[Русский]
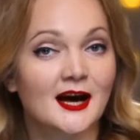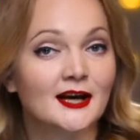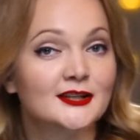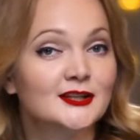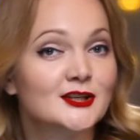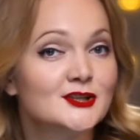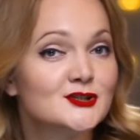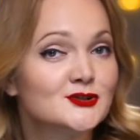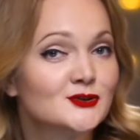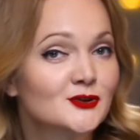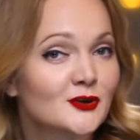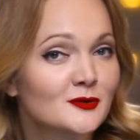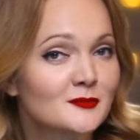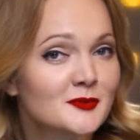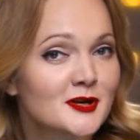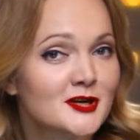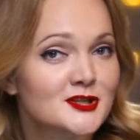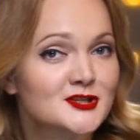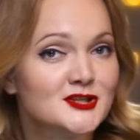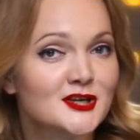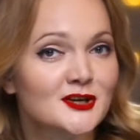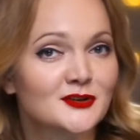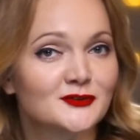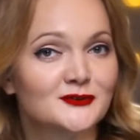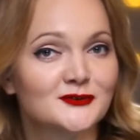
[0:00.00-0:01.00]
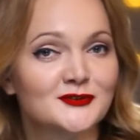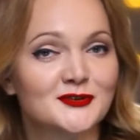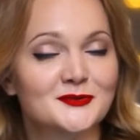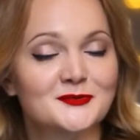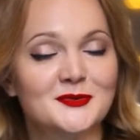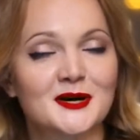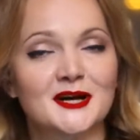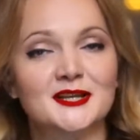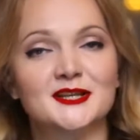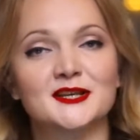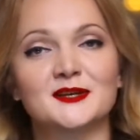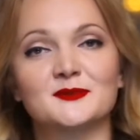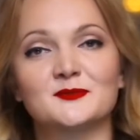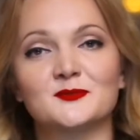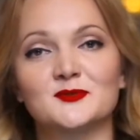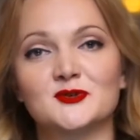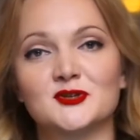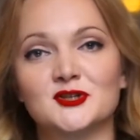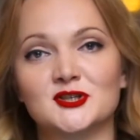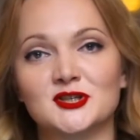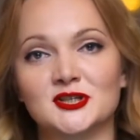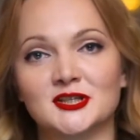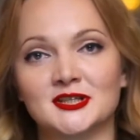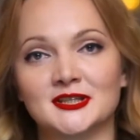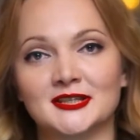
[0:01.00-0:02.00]
А на что обращают внимание
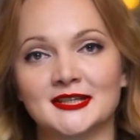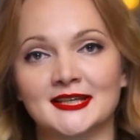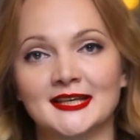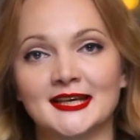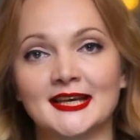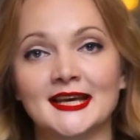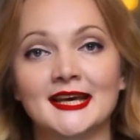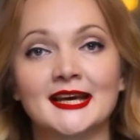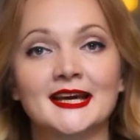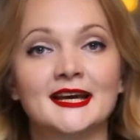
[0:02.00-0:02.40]
мужчины?